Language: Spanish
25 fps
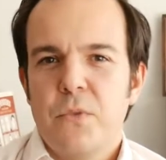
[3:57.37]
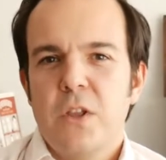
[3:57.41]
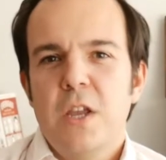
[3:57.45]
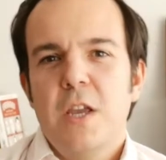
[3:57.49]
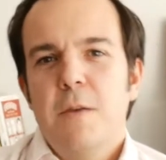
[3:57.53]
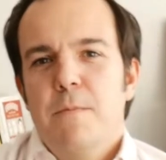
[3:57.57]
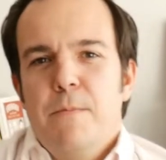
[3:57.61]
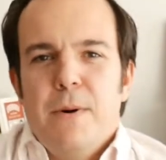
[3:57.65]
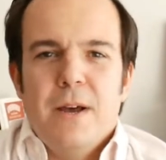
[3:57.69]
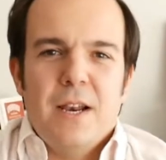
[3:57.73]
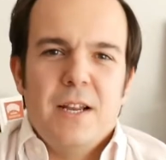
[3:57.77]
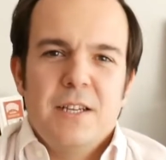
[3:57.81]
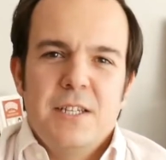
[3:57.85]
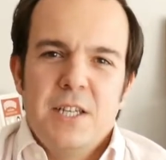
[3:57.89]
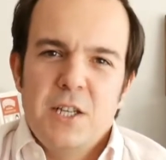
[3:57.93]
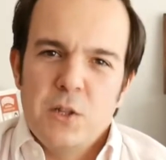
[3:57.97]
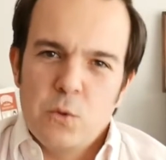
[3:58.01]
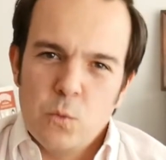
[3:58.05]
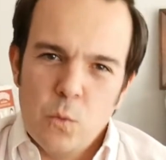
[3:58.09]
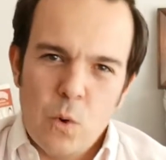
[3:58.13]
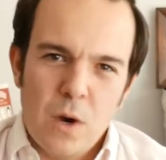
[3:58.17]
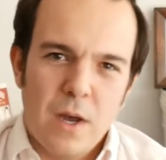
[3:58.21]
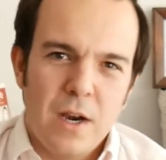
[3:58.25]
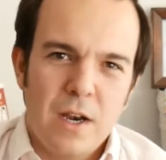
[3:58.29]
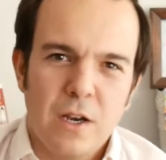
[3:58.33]
Y para
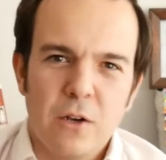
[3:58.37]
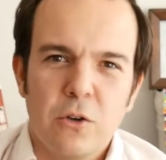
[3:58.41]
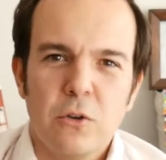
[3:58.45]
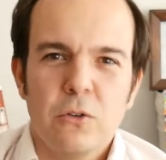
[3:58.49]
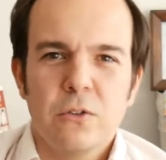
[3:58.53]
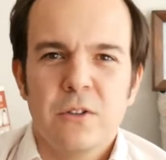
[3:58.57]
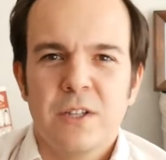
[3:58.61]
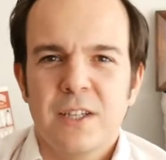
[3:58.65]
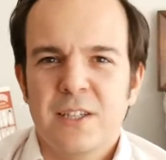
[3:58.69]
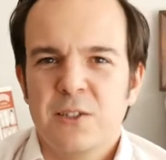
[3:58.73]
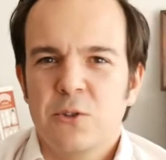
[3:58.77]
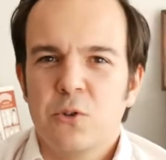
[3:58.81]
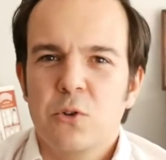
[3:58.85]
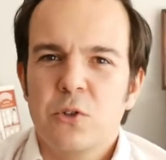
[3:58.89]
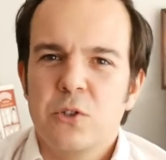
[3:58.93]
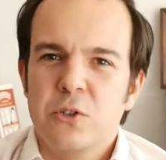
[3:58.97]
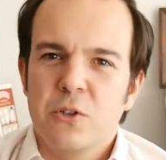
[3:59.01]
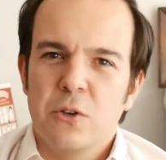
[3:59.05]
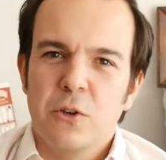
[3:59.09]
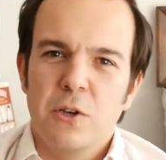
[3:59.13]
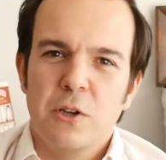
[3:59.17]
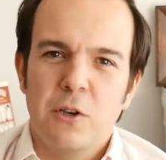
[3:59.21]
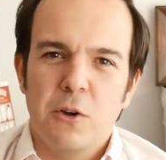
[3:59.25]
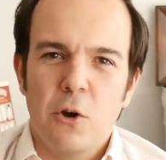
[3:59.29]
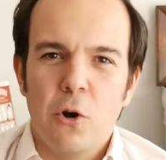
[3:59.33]
situar el contexto
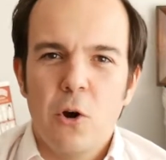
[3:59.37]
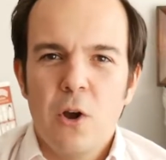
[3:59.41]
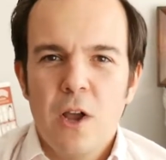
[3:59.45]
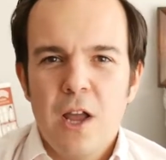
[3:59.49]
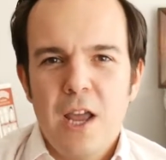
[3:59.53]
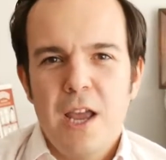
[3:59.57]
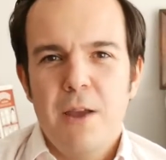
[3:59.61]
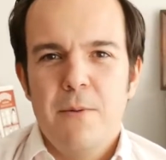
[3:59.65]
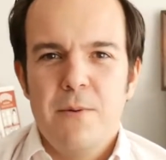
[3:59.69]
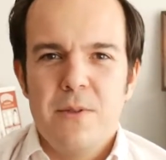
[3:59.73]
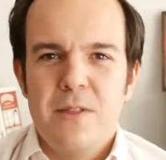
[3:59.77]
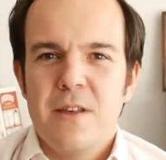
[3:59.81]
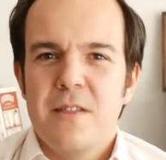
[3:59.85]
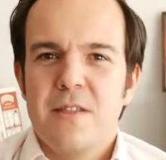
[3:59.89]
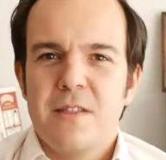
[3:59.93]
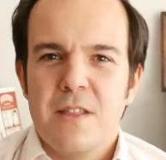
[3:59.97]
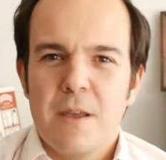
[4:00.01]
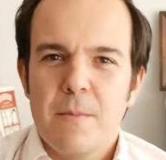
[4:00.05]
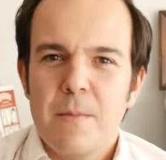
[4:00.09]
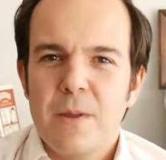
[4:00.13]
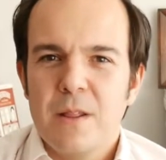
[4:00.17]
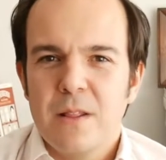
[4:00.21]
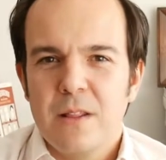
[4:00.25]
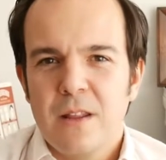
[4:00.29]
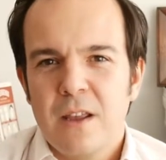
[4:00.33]
histórico,
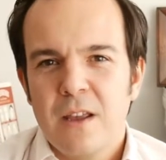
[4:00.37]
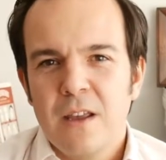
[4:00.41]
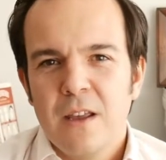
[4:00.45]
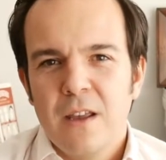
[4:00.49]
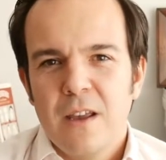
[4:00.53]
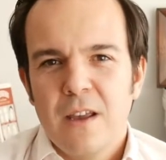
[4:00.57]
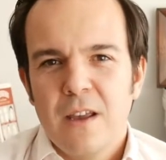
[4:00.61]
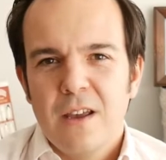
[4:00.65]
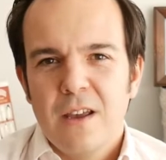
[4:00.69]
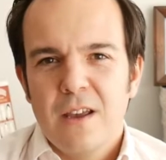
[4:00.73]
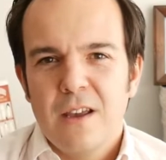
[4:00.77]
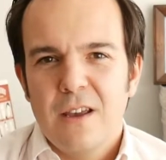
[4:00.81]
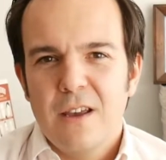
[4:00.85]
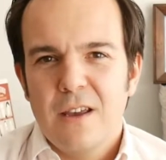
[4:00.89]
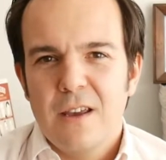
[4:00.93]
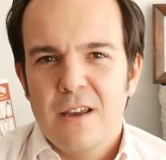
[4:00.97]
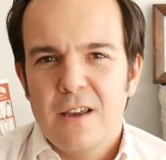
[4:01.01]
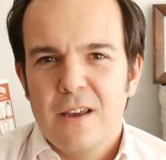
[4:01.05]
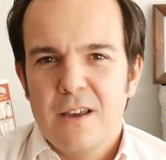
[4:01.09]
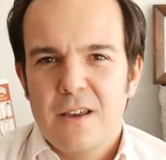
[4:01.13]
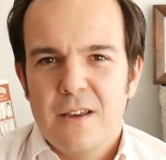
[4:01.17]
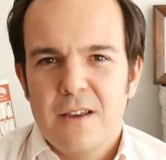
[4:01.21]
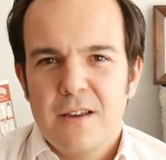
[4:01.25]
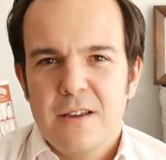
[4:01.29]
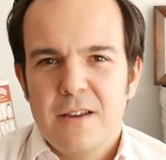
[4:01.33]
evidentemente,
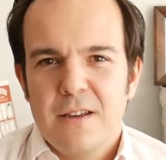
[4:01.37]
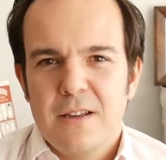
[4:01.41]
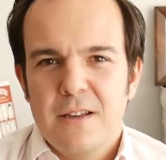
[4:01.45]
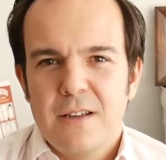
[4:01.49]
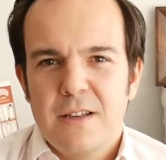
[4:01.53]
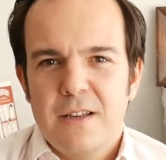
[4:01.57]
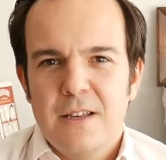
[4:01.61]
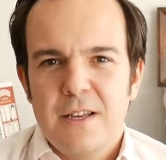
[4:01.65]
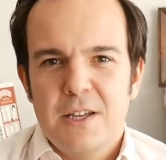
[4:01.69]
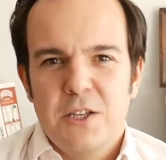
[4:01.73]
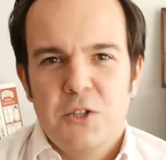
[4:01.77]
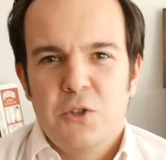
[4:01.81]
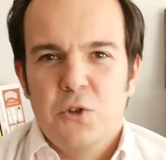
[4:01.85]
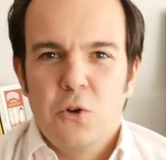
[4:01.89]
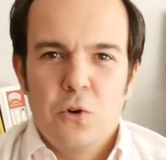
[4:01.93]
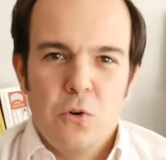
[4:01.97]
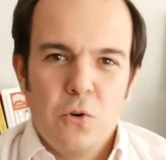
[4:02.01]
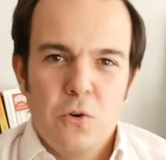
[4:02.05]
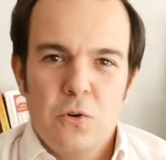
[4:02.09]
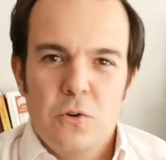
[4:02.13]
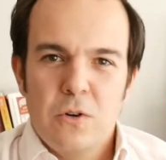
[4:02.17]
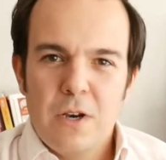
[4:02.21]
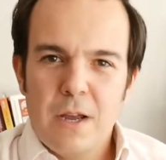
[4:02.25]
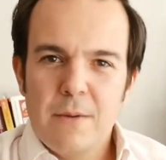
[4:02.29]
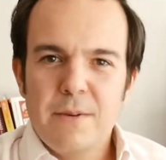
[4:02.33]
eh,
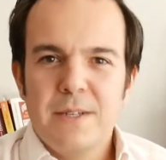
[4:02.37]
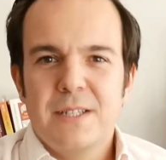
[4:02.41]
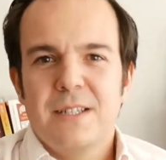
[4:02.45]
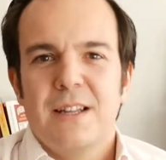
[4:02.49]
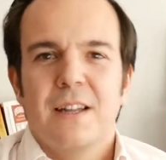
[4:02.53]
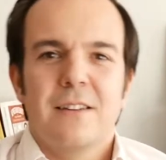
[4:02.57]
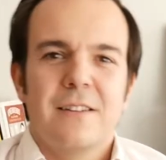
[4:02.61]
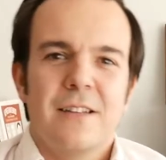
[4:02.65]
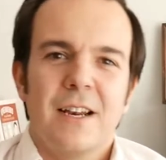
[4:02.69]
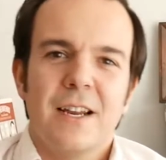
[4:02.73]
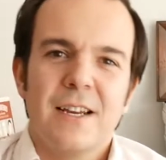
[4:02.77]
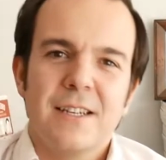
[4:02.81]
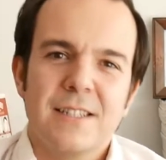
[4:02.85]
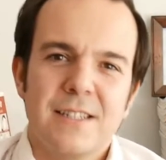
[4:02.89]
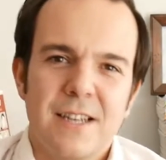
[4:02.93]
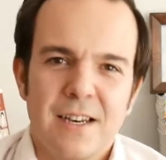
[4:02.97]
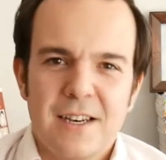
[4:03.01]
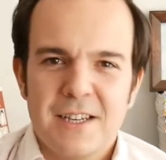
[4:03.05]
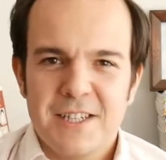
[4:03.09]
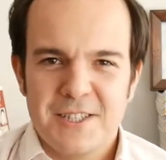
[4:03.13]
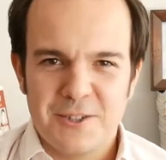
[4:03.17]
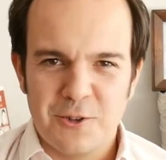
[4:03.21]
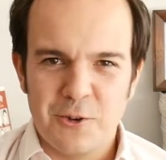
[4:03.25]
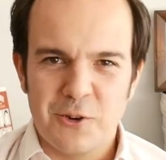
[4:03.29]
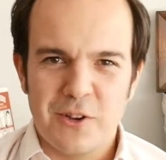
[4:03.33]
echó la vista atrás a
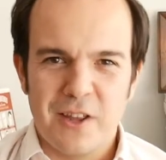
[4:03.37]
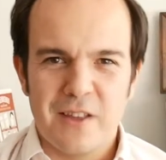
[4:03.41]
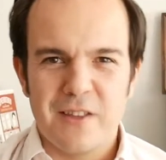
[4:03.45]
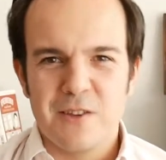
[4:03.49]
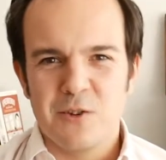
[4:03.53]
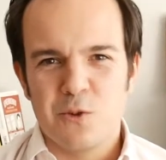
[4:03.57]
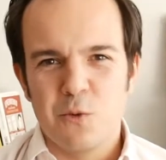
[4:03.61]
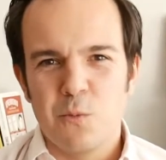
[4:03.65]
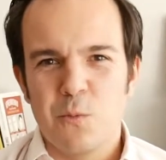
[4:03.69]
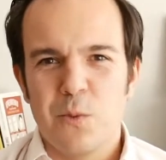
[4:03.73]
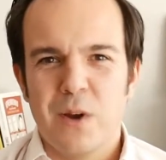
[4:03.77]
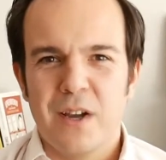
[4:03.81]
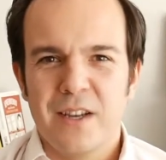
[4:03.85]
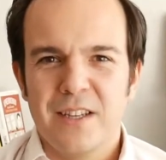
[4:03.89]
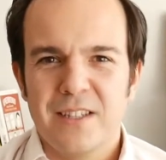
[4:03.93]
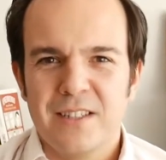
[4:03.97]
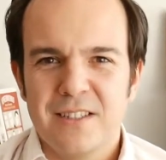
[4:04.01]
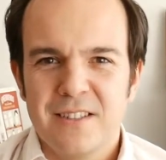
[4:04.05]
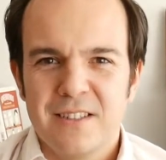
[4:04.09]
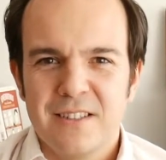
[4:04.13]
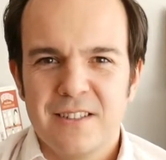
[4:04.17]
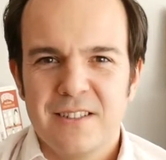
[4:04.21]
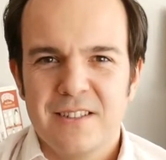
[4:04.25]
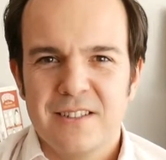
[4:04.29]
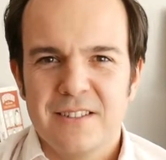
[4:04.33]
la historia de su
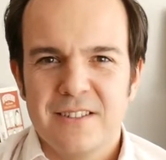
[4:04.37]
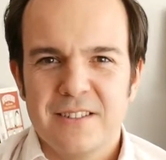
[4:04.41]
país.